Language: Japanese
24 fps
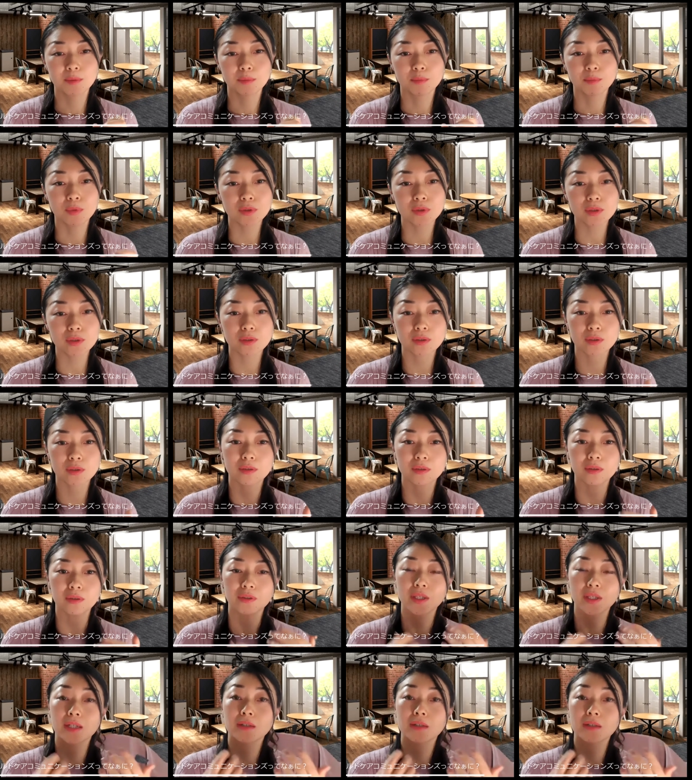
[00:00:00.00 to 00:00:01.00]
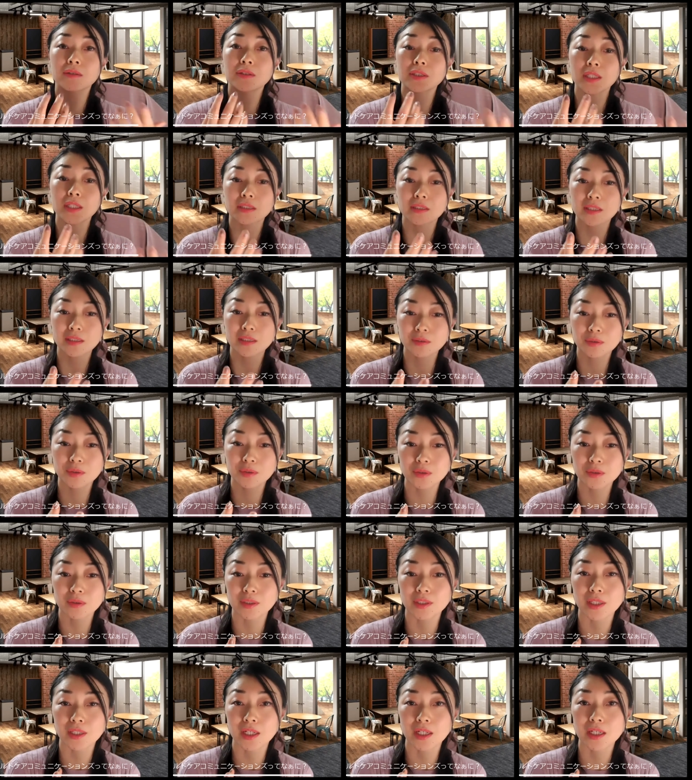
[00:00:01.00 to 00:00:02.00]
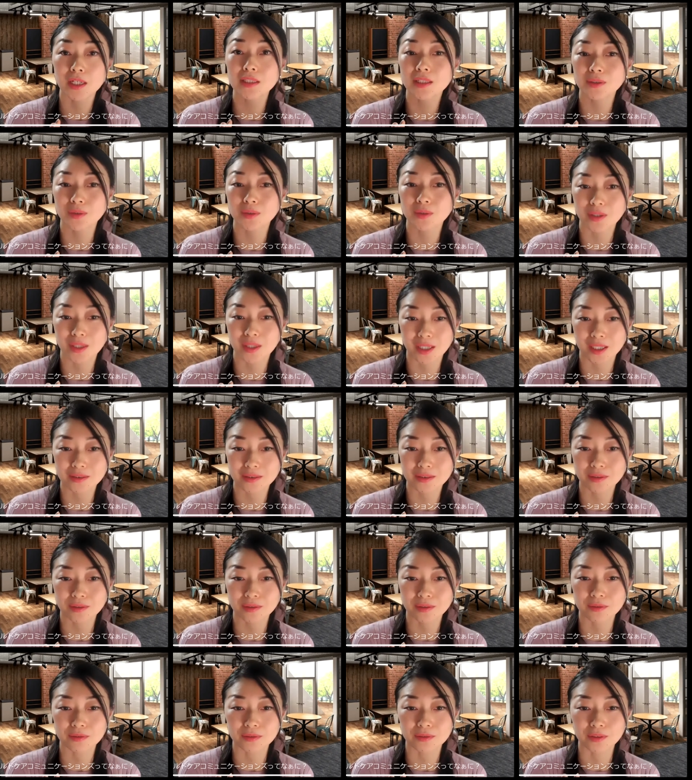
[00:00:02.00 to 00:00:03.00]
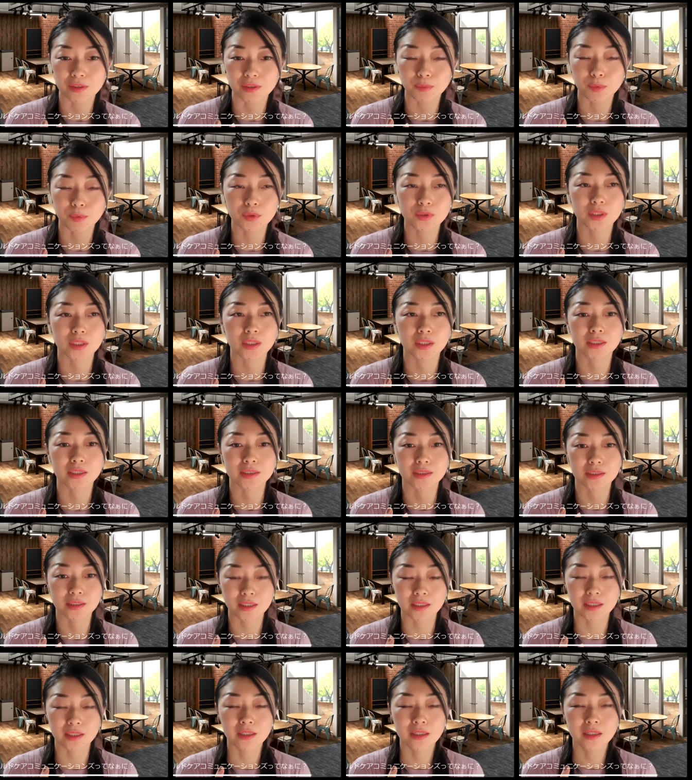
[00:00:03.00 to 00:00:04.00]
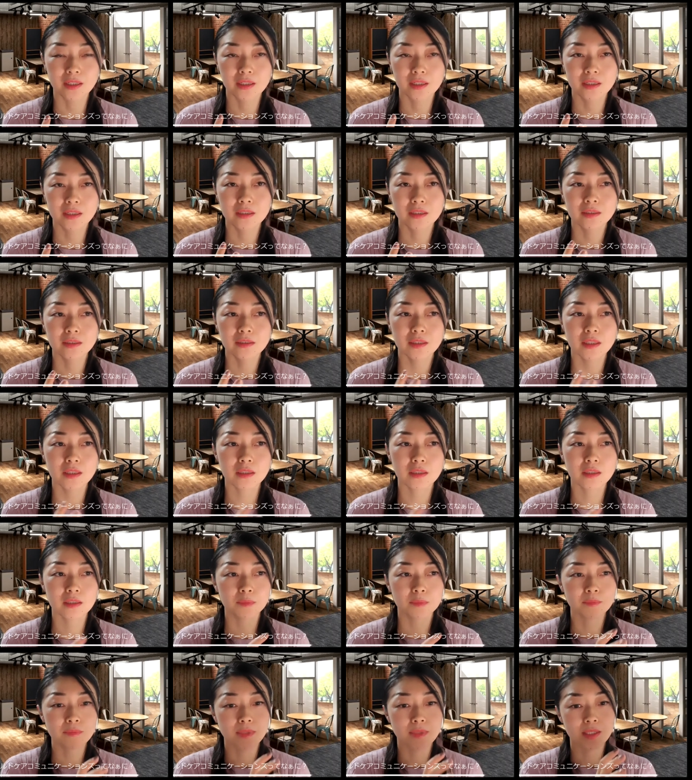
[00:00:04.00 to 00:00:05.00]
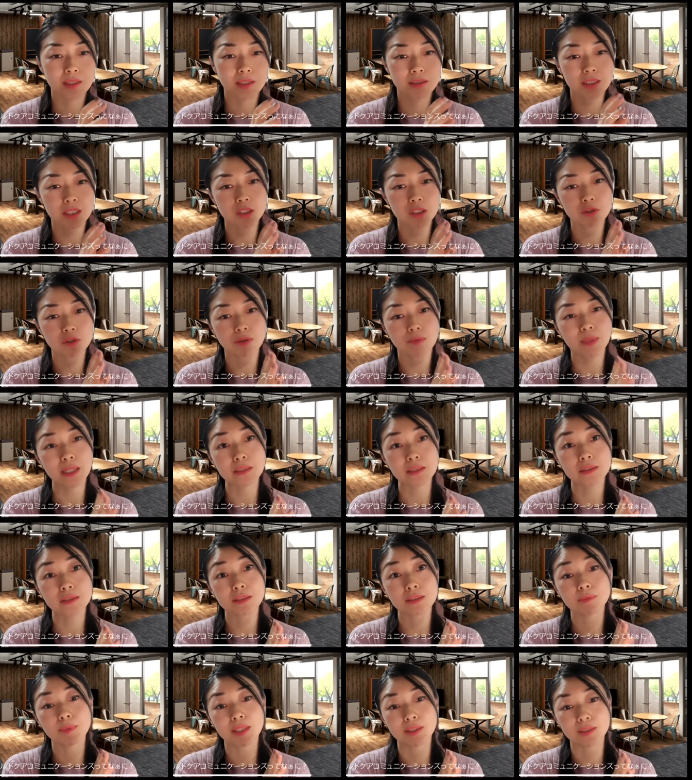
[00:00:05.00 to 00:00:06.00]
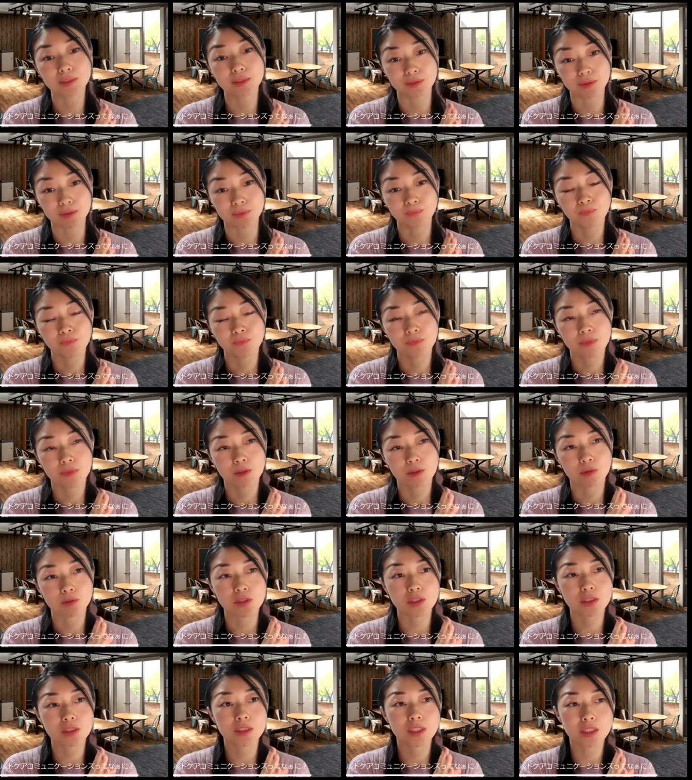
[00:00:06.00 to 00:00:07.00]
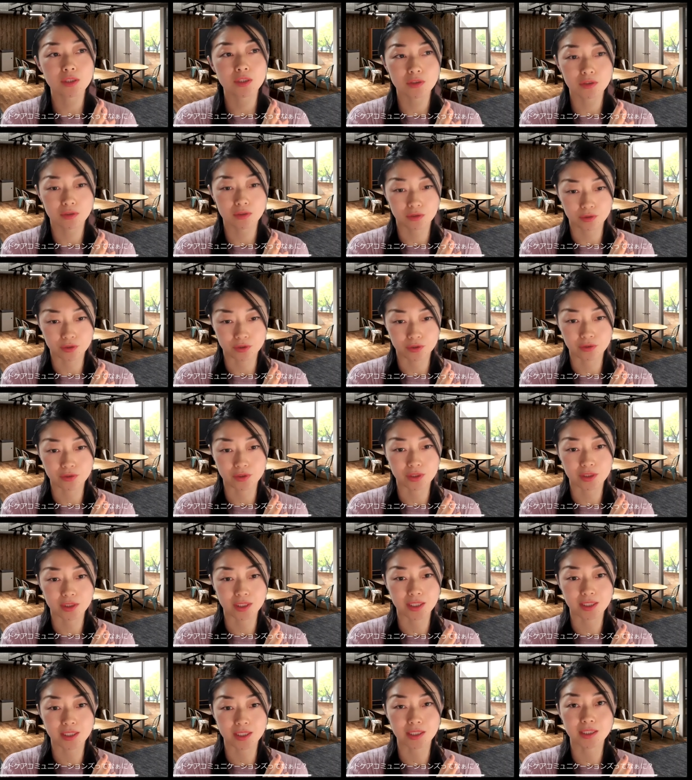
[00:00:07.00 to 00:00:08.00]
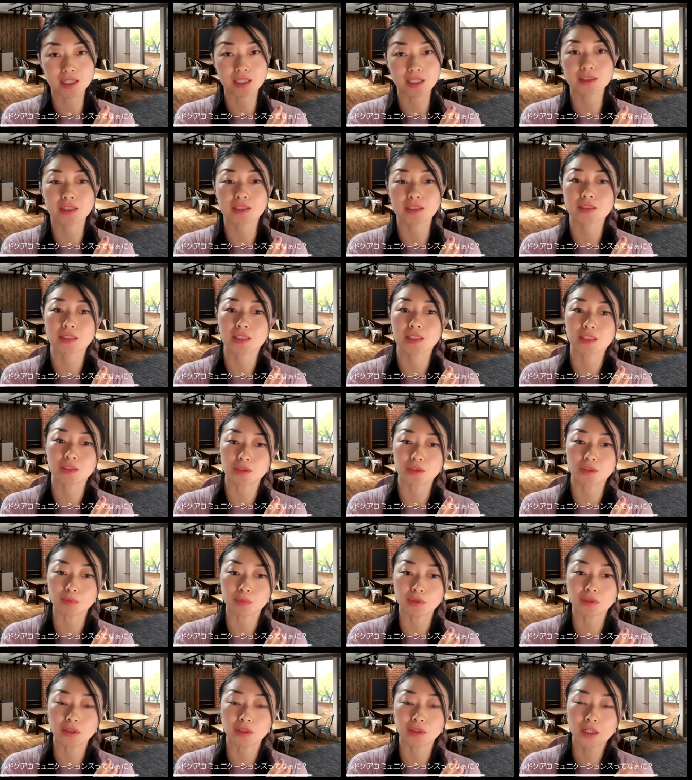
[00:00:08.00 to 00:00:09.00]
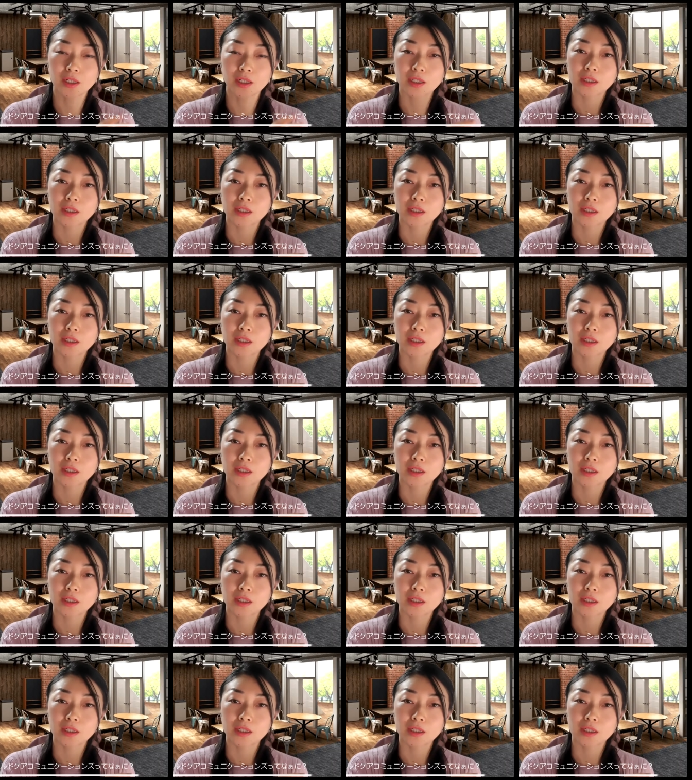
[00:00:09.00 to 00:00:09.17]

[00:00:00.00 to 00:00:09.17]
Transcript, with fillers: もっとお役に立てることはないだろうかというふうに思ってですねで最初はマンツーマンの個人セッションを中心にしていたんですけれども